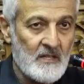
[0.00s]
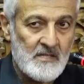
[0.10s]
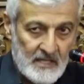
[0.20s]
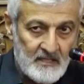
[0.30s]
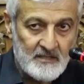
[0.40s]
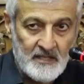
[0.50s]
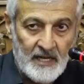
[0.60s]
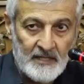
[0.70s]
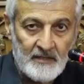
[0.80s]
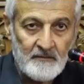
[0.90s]
Sayıdır
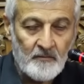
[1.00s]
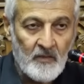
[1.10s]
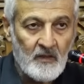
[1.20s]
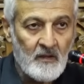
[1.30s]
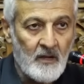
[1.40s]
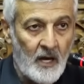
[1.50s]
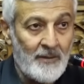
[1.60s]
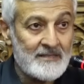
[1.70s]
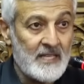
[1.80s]
yani. Ama